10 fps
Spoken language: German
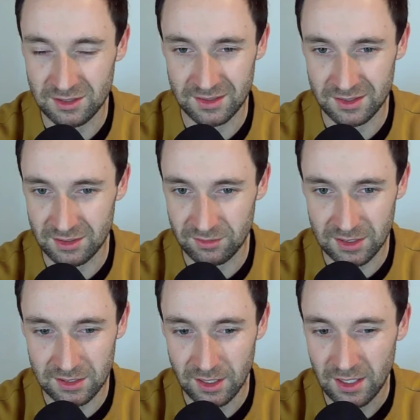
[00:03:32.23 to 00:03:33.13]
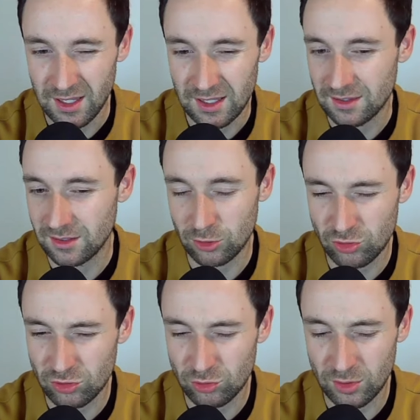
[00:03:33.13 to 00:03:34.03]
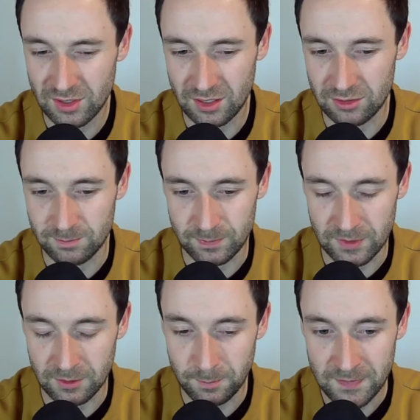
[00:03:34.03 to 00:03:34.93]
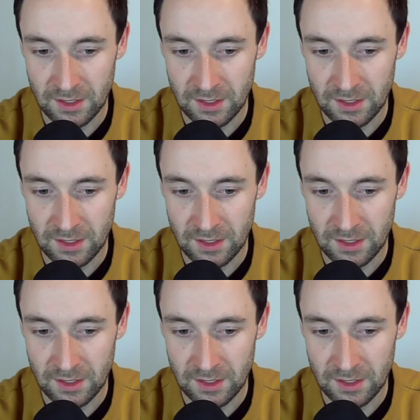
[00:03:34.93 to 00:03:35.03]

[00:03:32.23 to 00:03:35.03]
kann sich entwickeln, ist es auch schon eine schöne Sache. Ne?